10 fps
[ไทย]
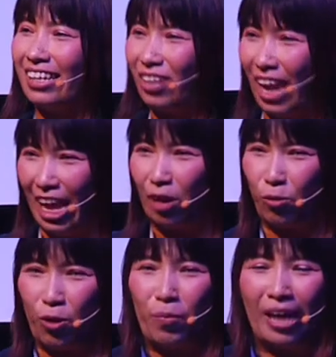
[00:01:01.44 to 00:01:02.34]
SHA
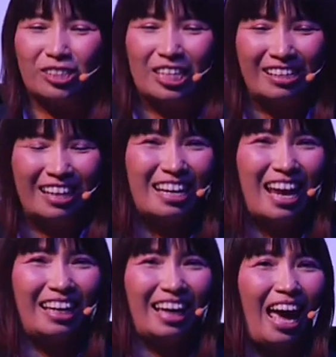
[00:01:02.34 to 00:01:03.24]
grill machine นั่น
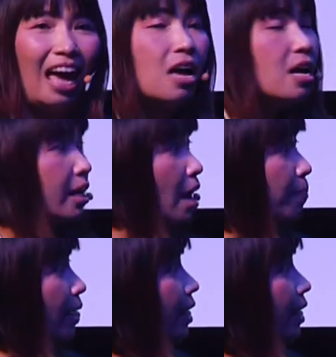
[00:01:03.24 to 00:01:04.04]
เองค่ะเครื่อง